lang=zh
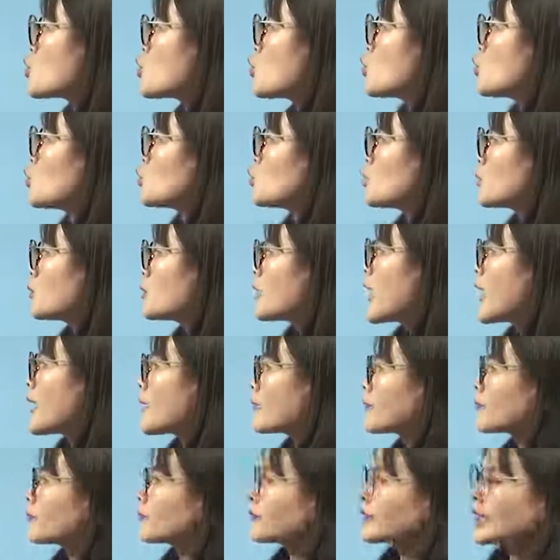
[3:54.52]
筑，对不对？
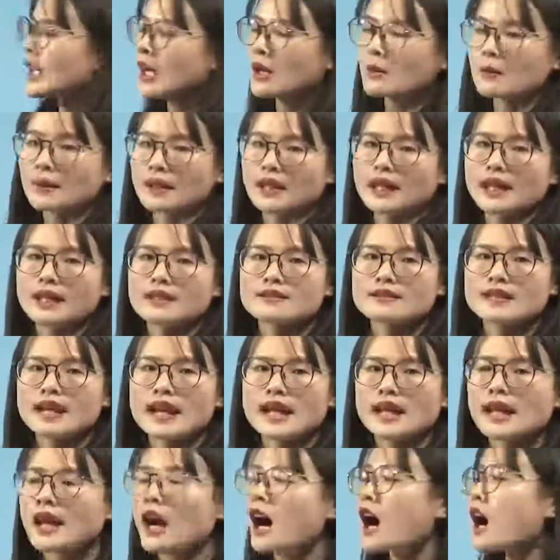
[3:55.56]
来看
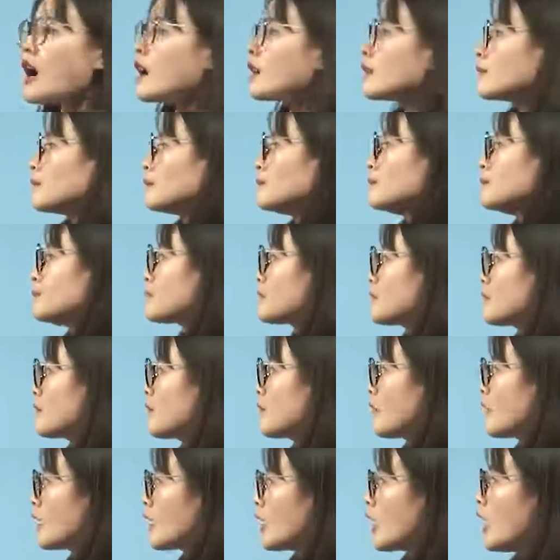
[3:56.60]
材料二。
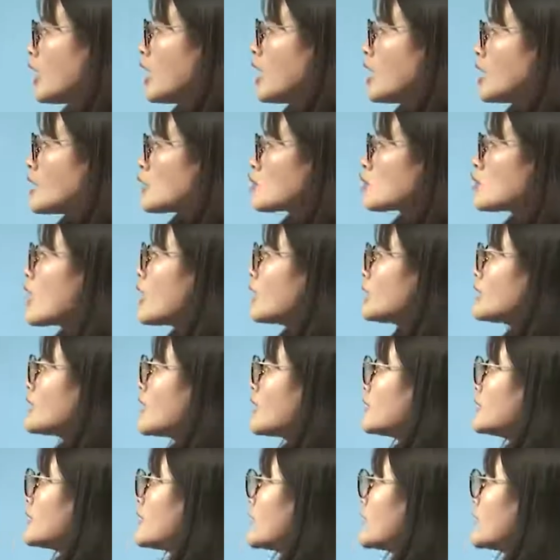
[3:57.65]
主要讲